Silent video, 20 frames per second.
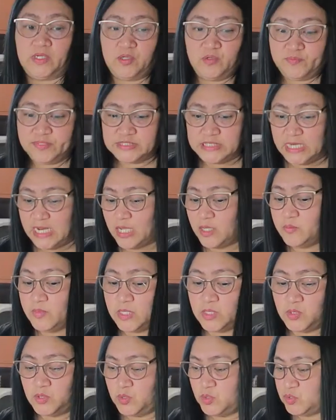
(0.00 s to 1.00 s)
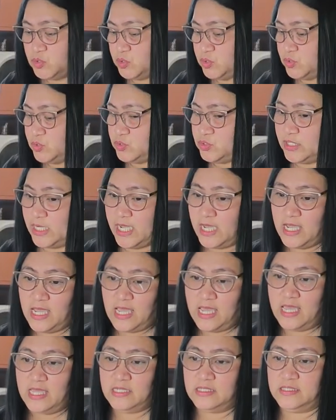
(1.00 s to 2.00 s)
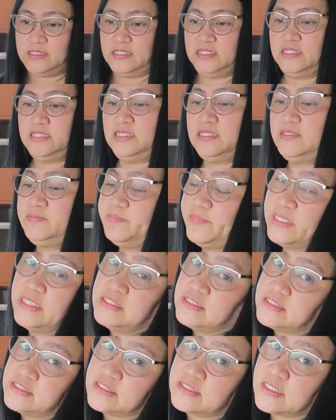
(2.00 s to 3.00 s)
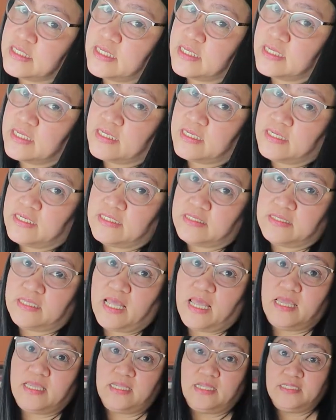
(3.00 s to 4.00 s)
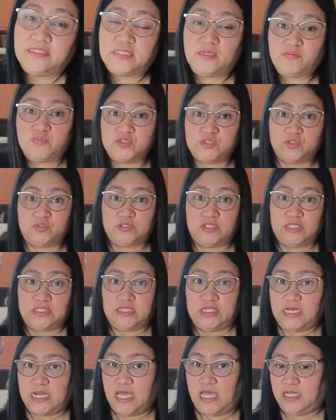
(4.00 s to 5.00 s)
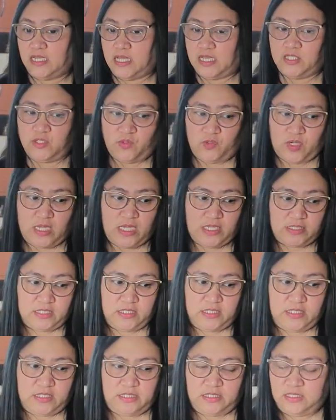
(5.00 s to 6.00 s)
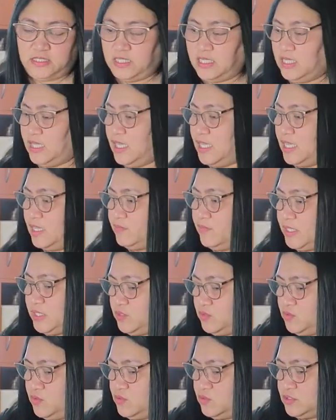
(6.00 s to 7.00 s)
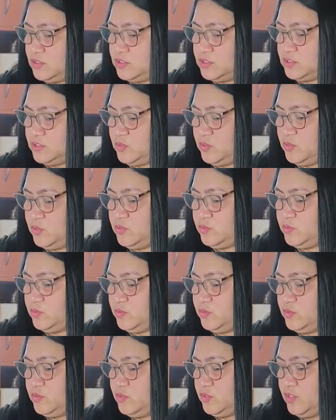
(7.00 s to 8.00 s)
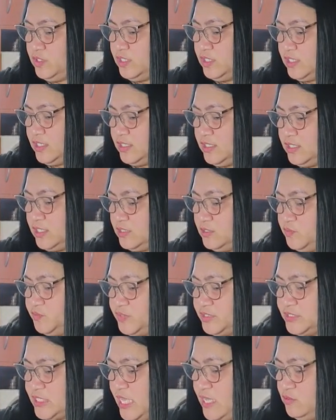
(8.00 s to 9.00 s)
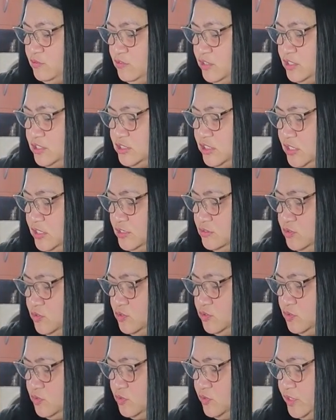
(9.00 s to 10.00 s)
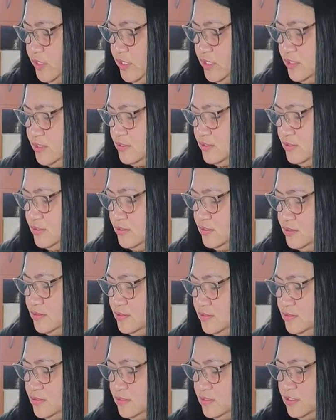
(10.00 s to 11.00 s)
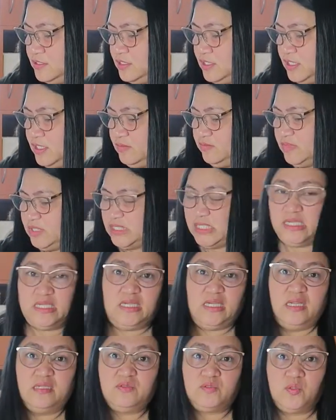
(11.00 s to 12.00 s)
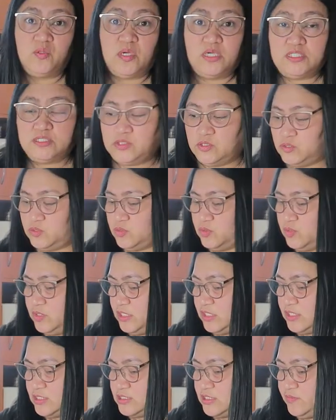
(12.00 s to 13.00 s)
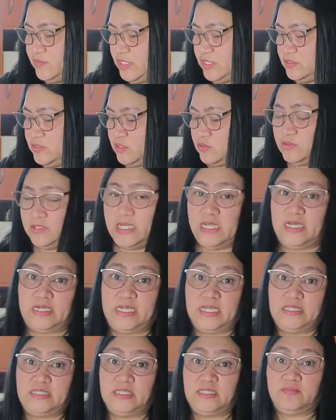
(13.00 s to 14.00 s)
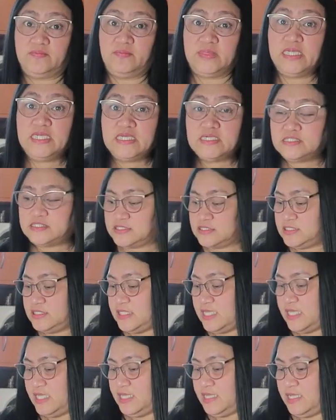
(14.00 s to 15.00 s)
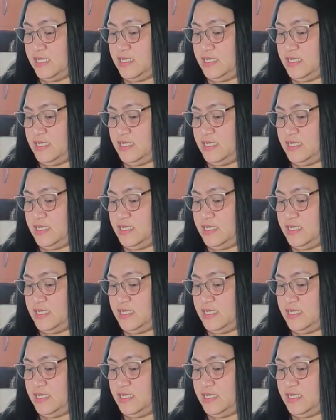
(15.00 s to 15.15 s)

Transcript: Mag-umpisa na ako magluto ng aking pansit dahil tapos ko nang nilagay yung aking manok. So, ayan, umpisa ko na siyang lutuin. Madali lang to guys lutuin kasi meron ako naka-ready mix na